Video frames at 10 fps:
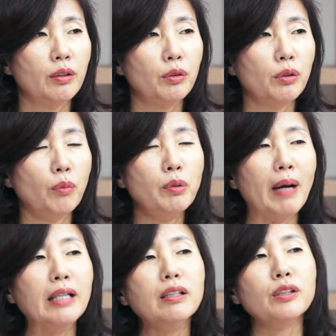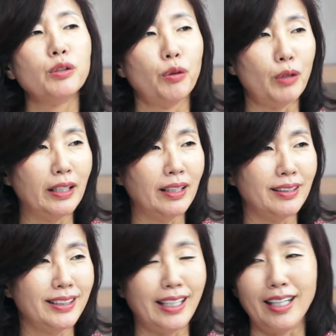너무 많은 것을
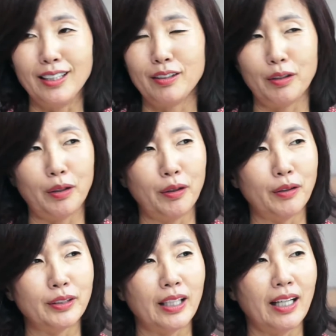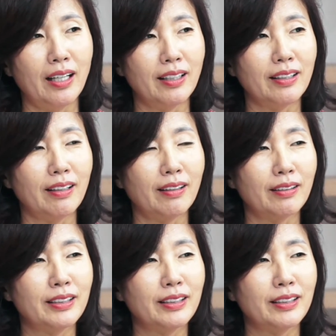요구한다는 생각이 들어요. 제가